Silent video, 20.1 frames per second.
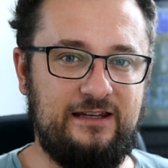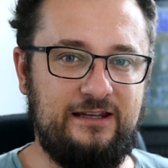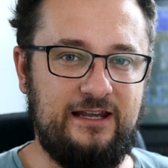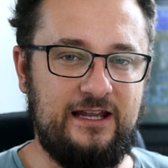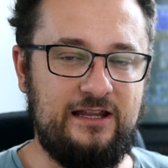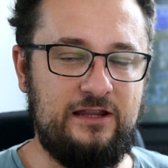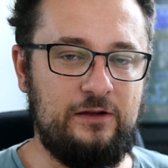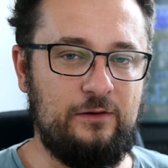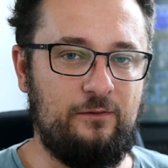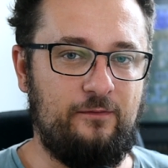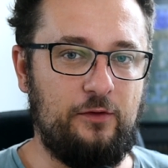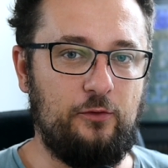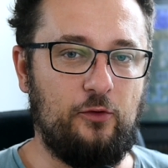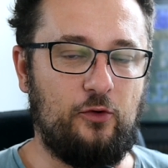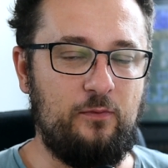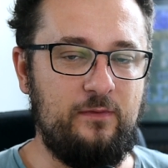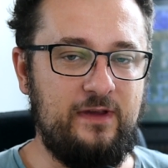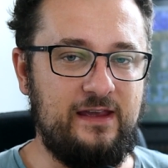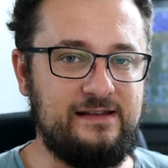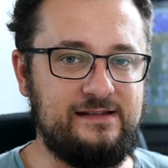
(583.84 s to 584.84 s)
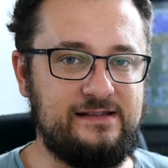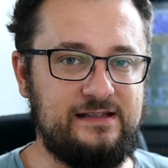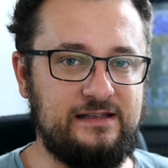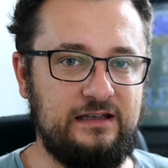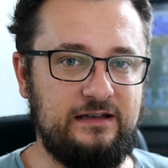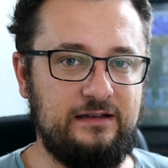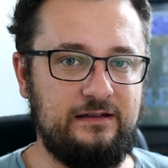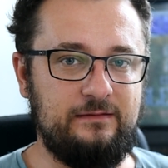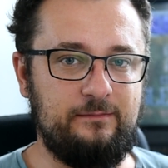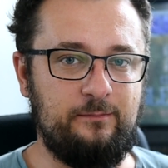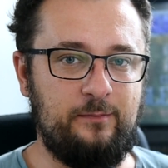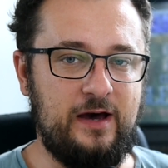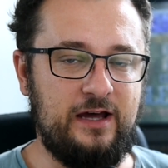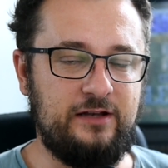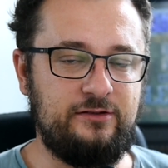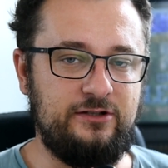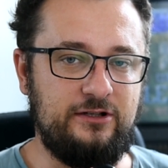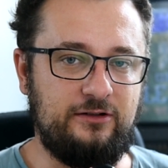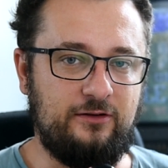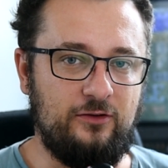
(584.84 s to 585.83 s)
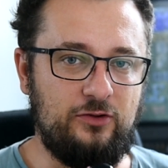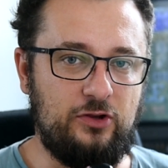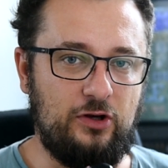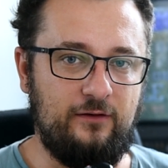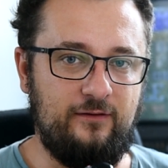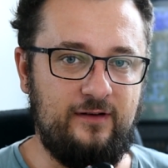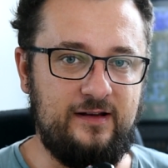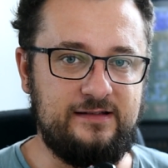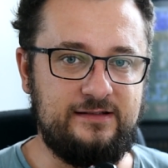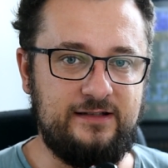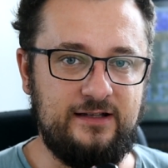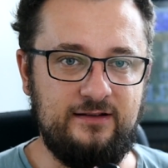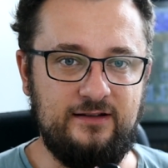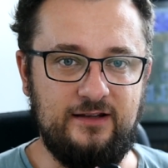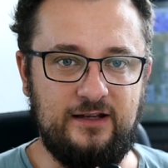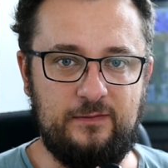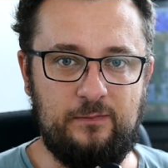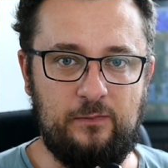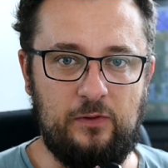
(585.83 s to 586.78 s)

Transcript: jedną według mnie z bardziej kontrowersyjnych